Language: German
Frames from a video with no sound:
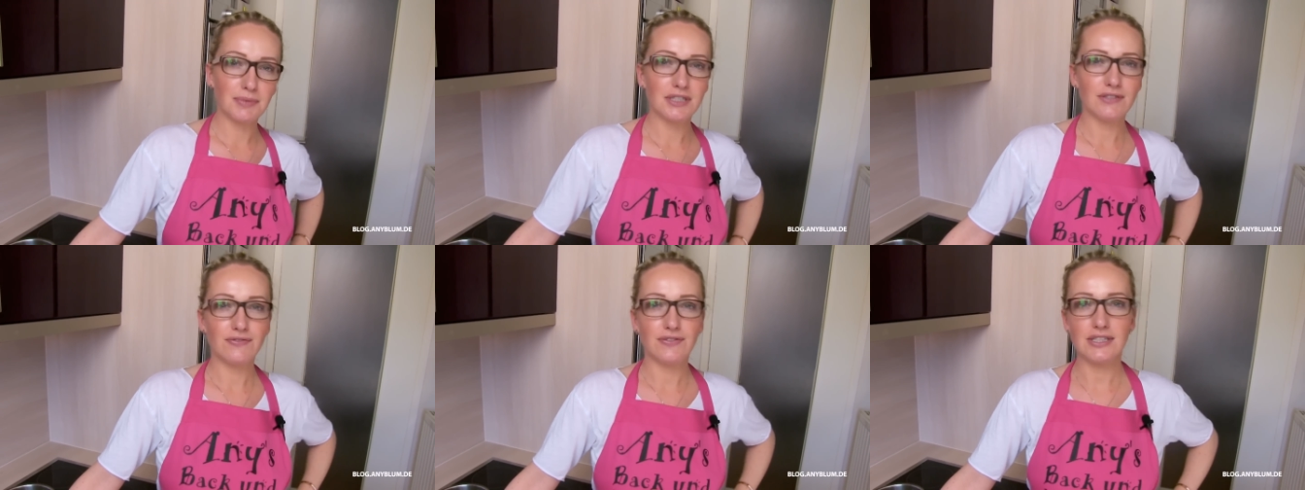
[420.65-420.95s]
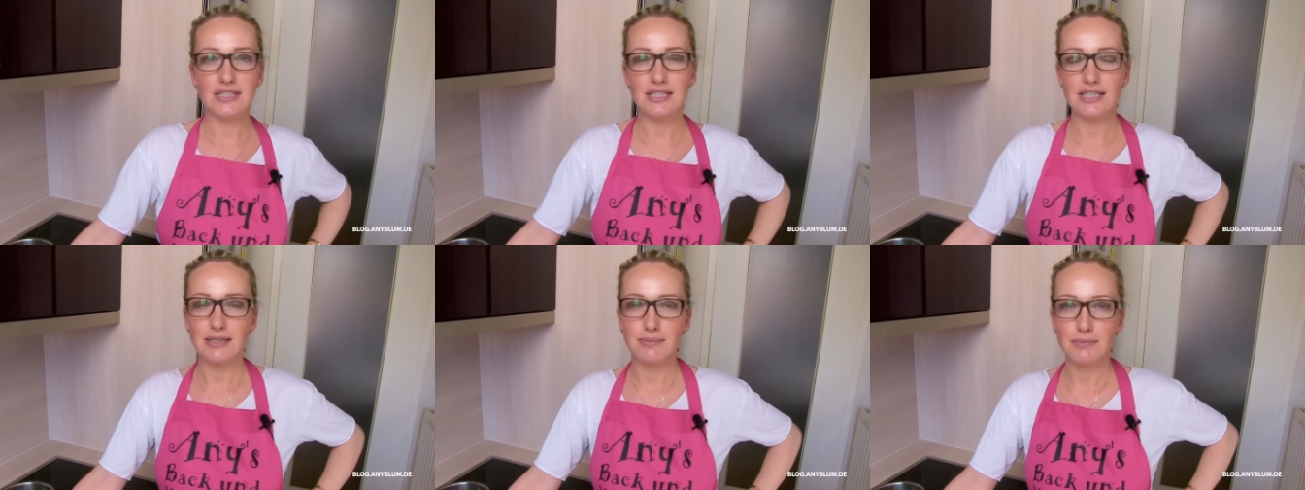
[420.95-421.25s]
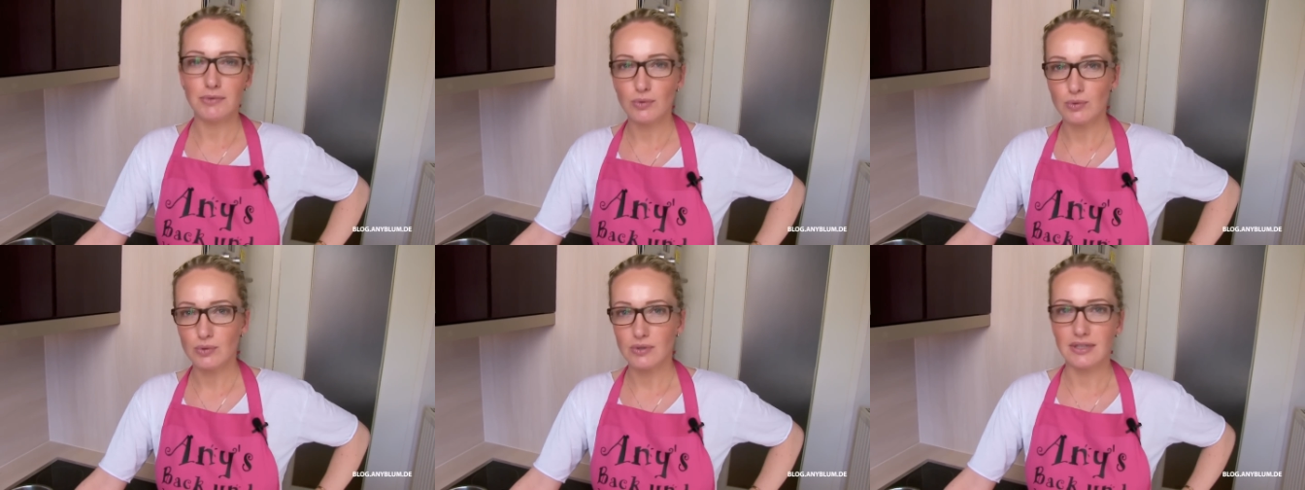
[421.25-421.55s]
bis 40
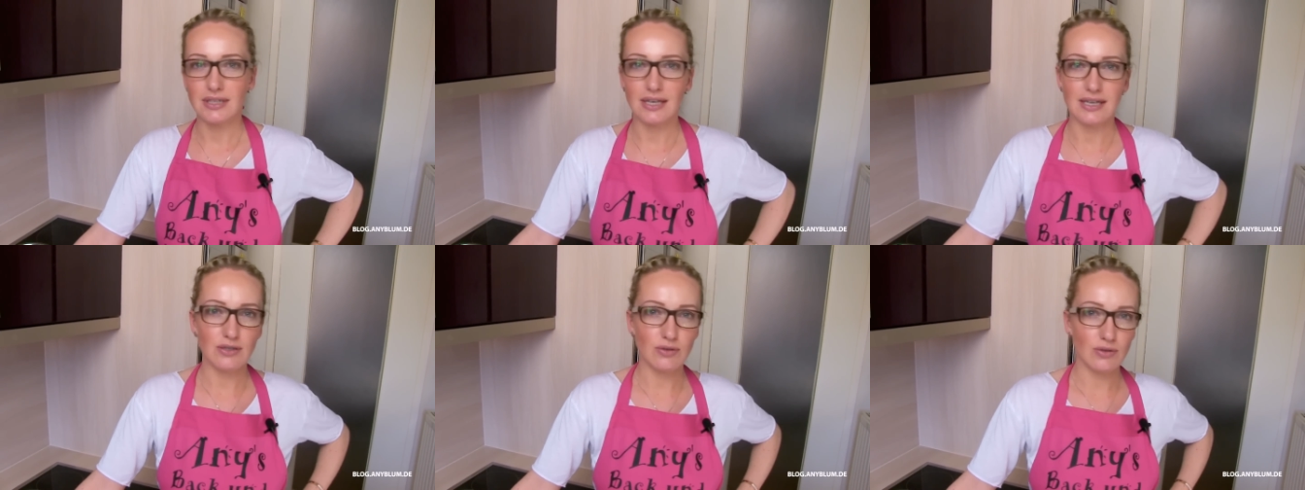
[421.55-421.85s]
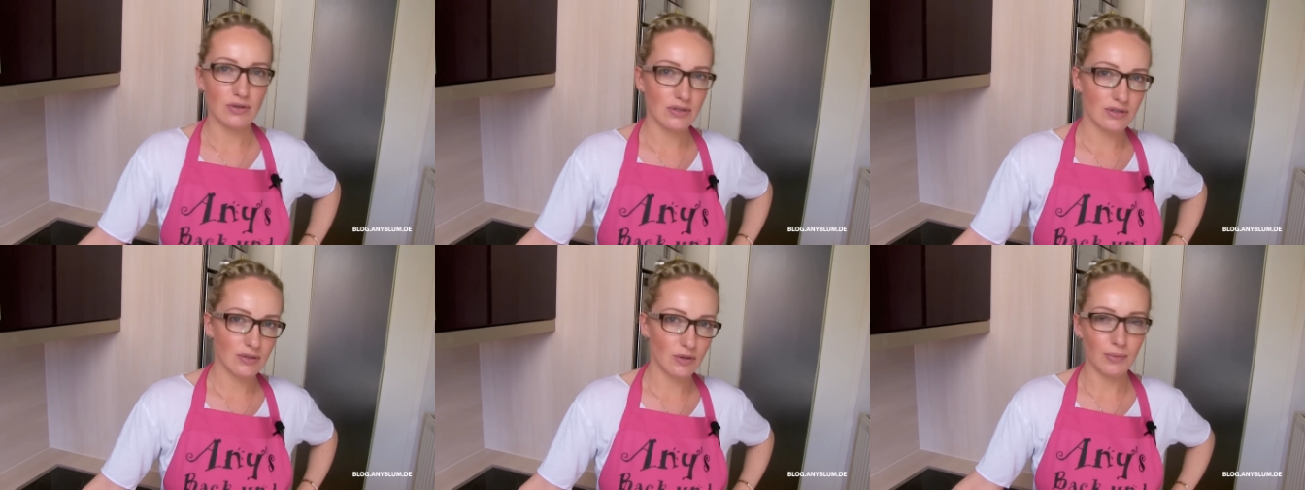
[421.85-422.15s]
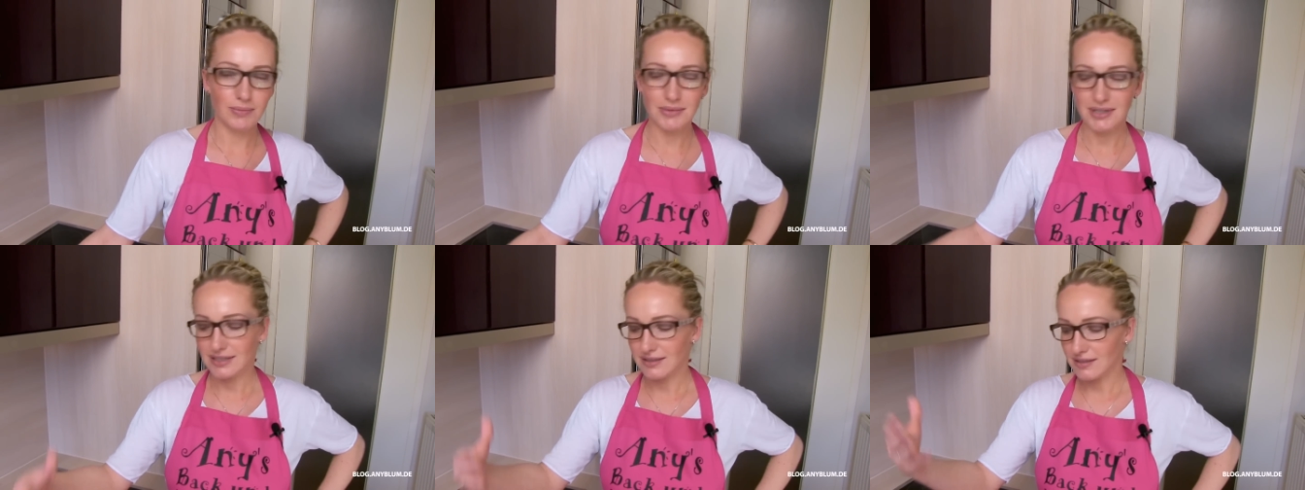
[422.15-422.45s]
Minuten. Also es
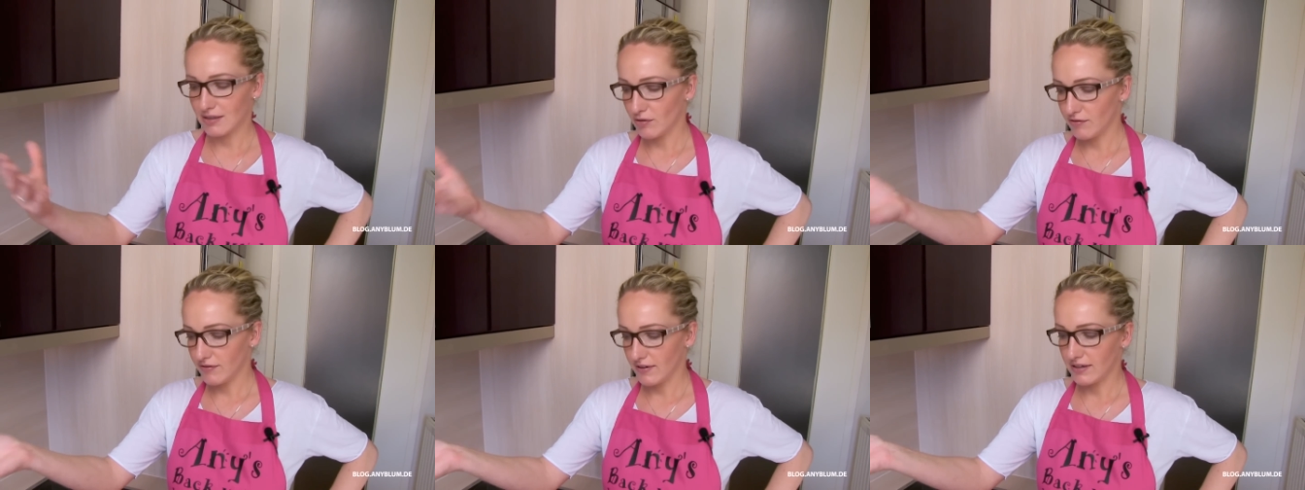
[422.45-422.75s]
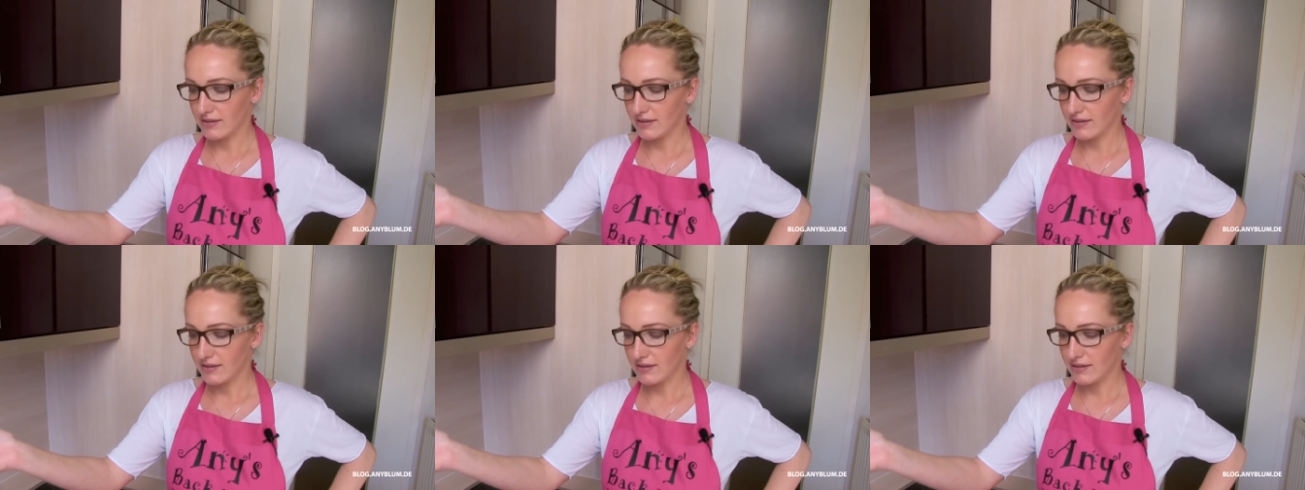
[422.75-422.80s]
kommt halt drauf